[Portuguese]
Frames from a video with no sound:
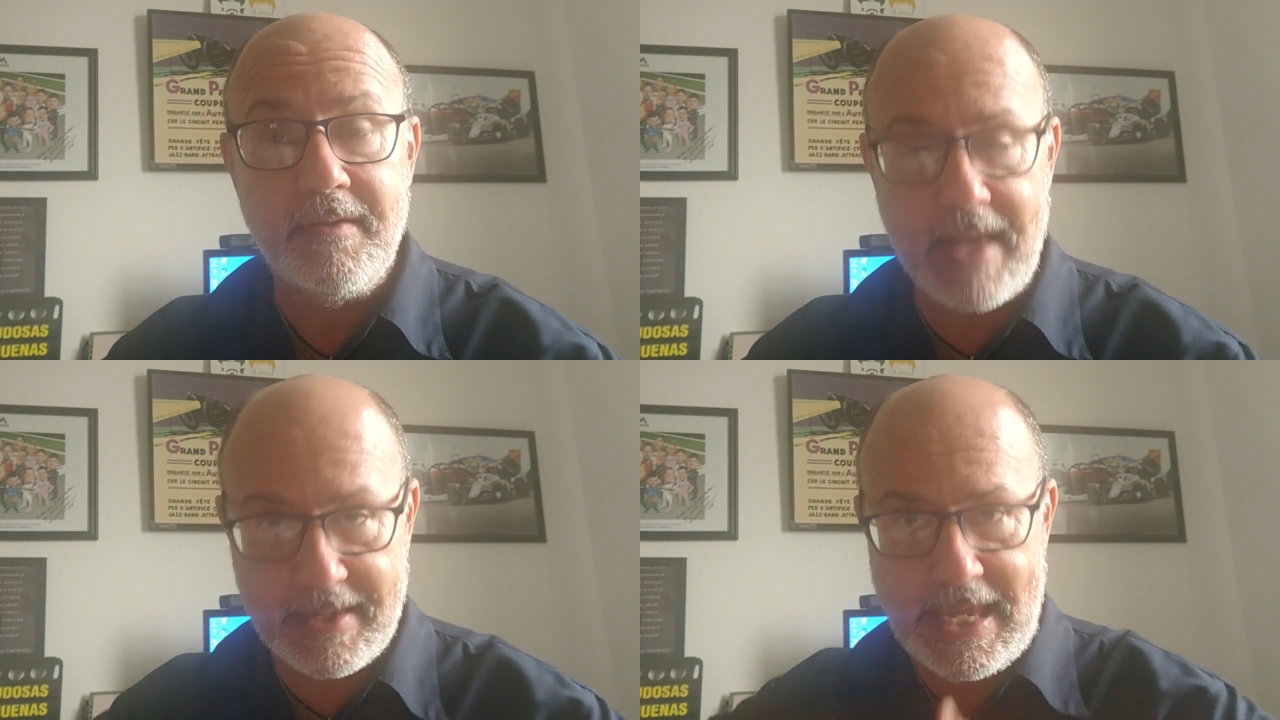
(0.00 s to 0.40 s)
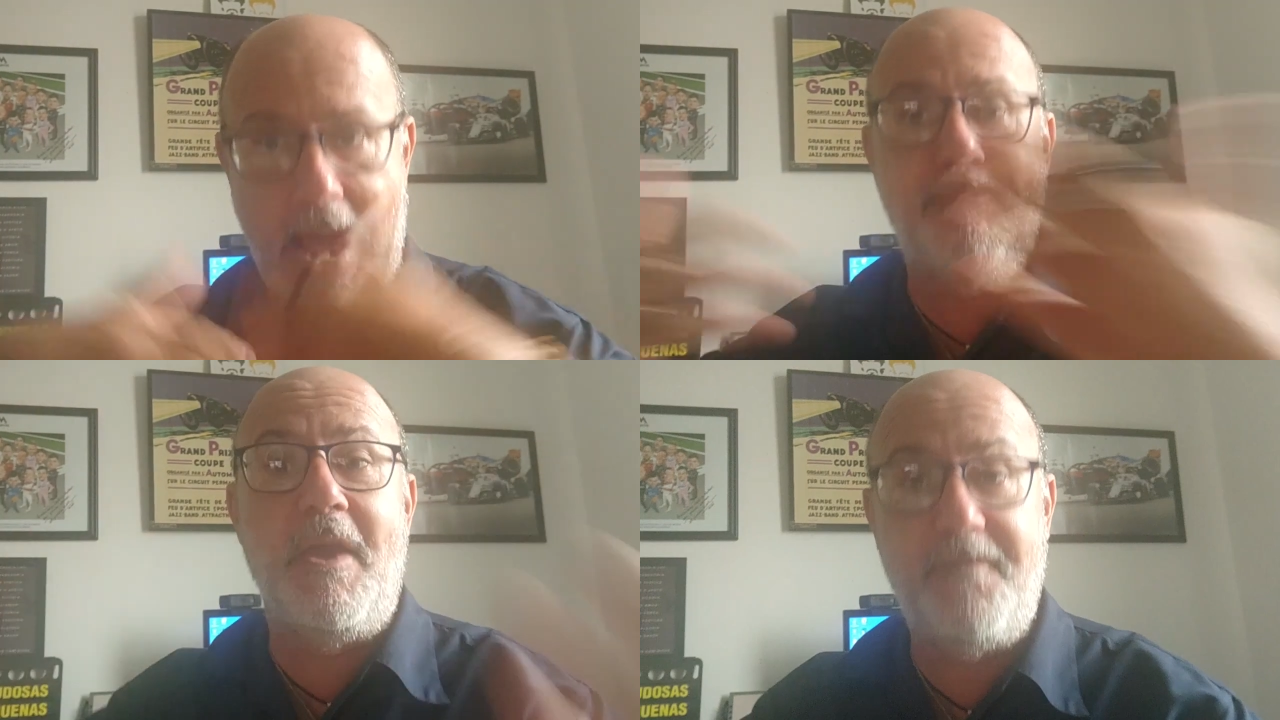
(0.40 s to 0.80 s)
né, que
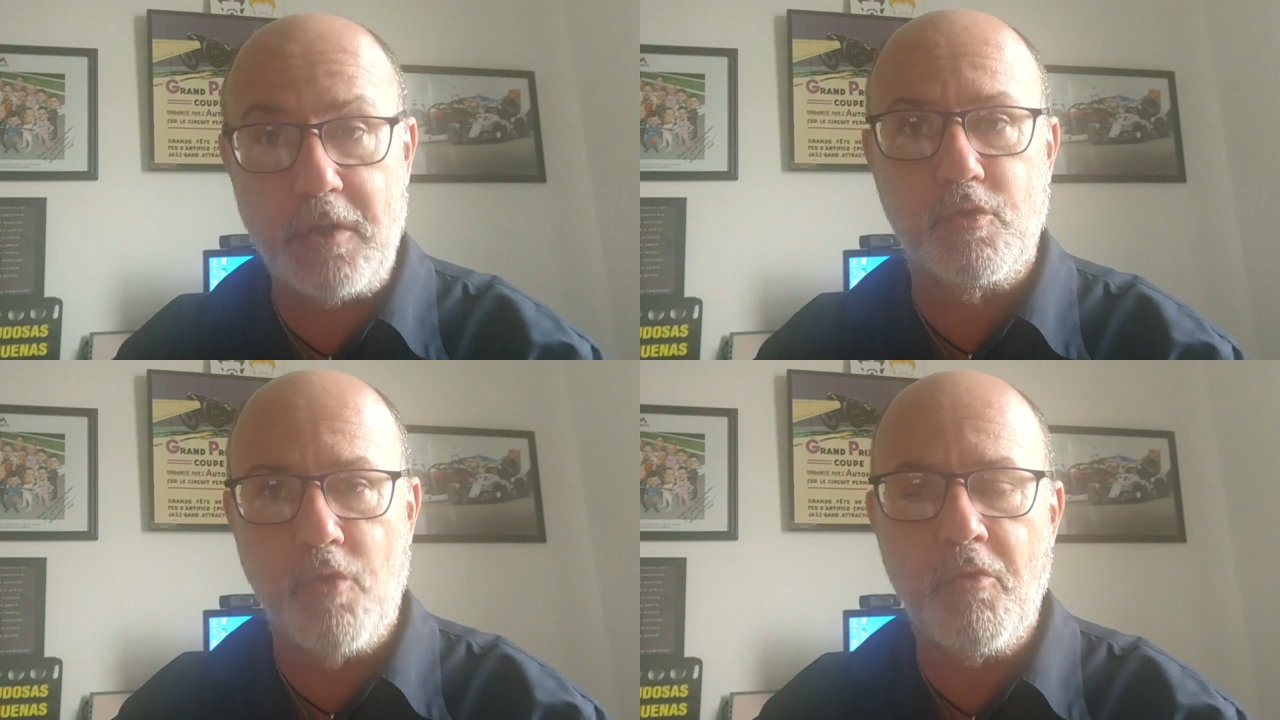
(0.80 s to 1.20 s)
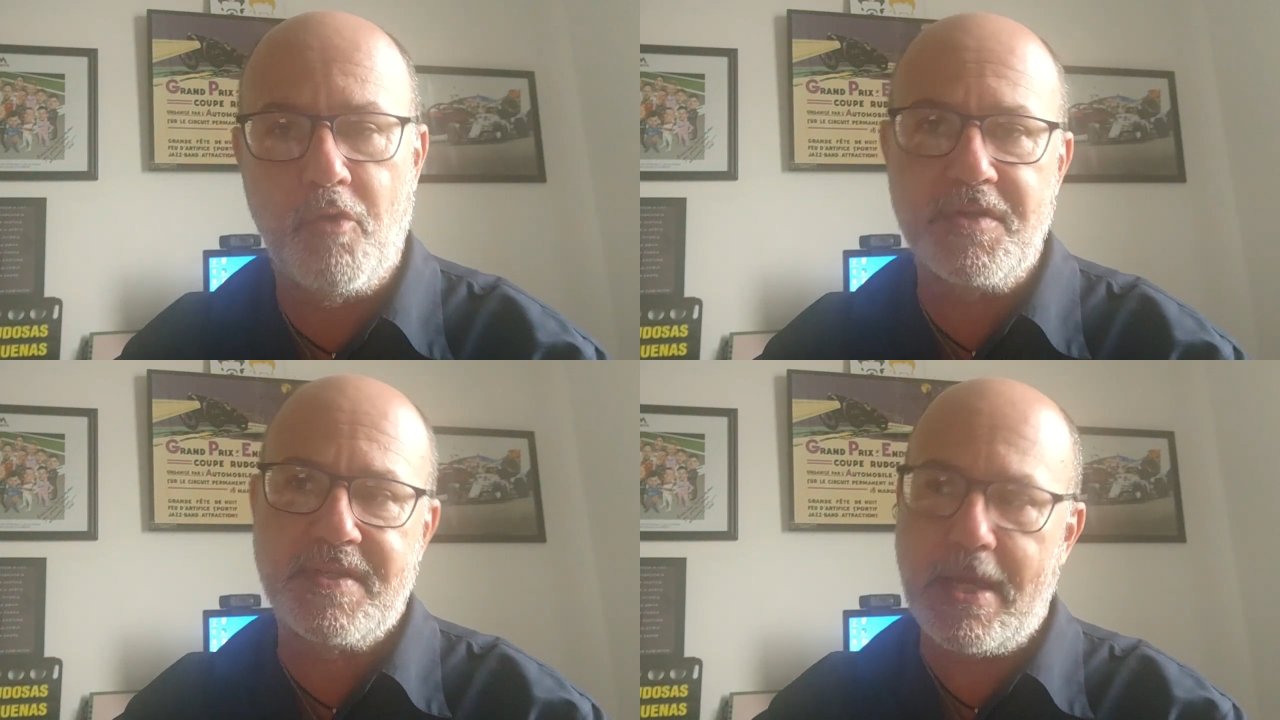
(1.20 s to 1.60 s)
aperfeiçoou um
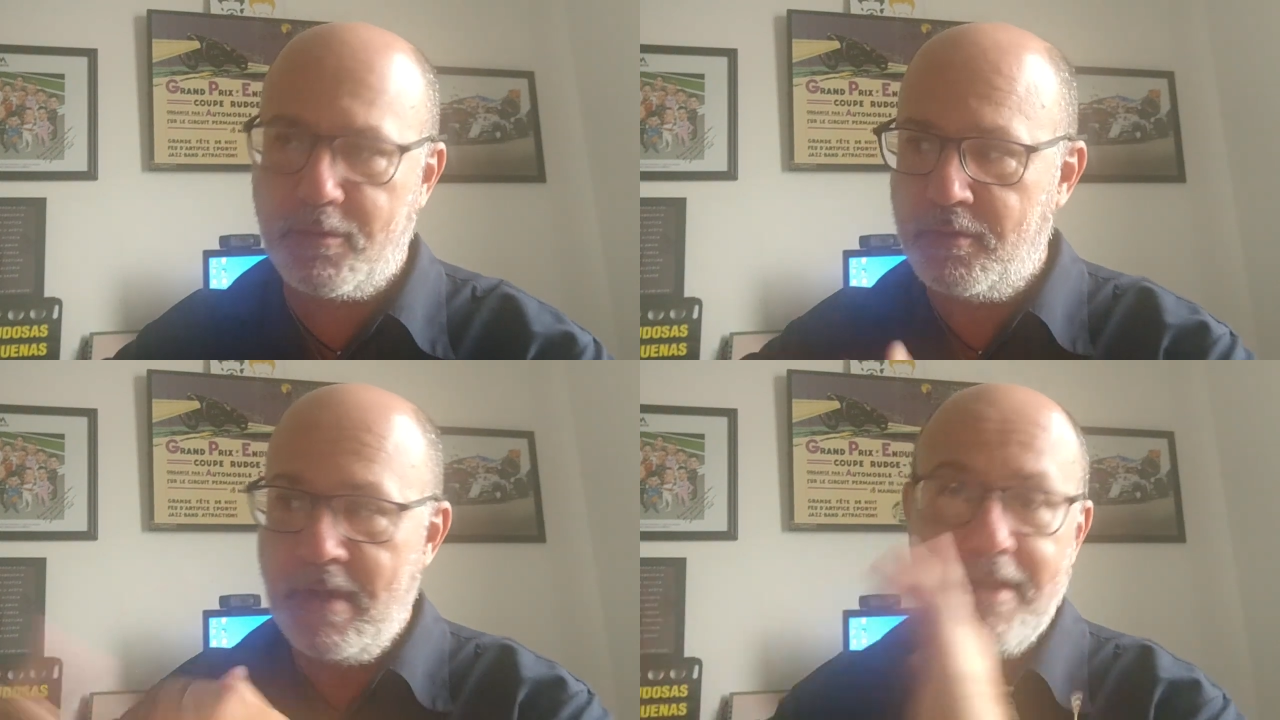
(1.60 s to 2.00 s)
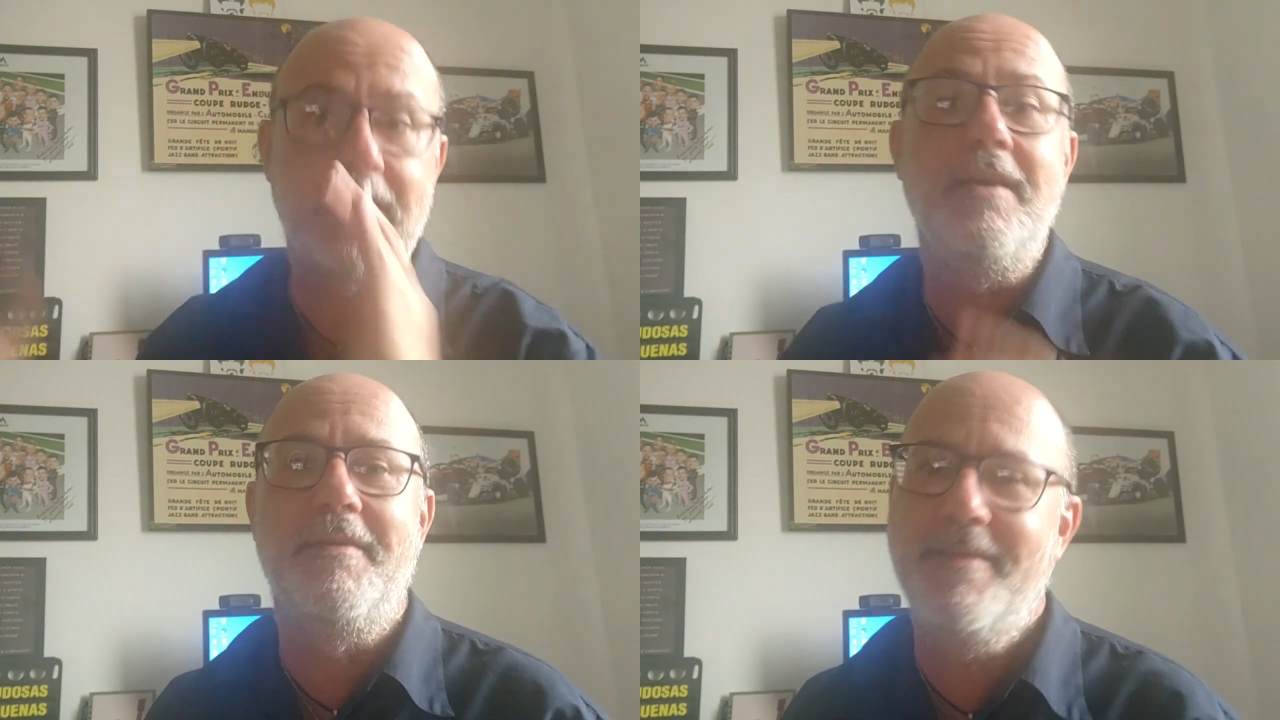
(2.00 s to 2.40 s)
conceito
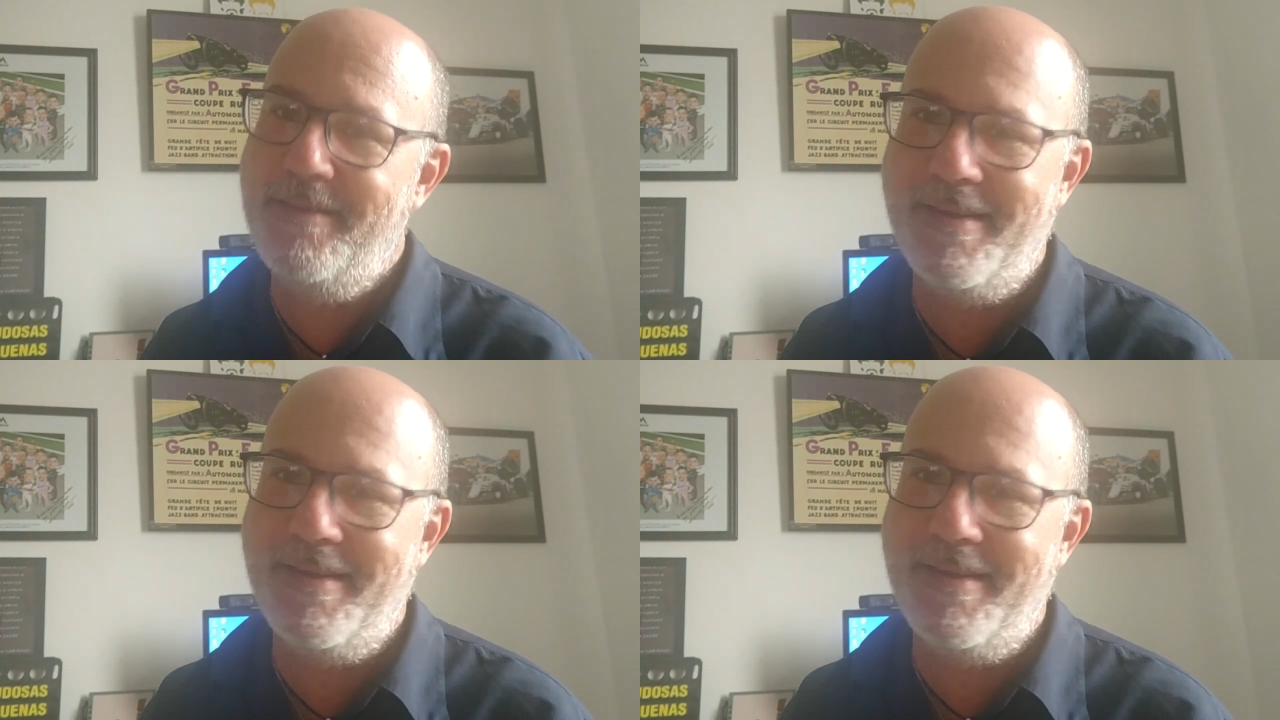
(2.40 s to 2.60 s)
que,